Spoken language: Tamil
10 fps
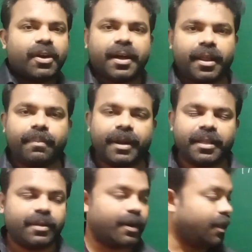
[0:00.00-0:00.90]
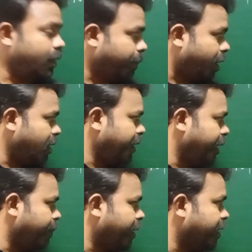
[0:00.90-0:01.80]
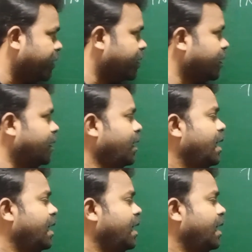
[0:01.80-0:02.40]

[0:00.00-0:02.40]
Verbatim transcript: நாகரிகம் படிக்க தேவையில்லை இந்த பாலிட்டியை படிக்கிறதுக்கு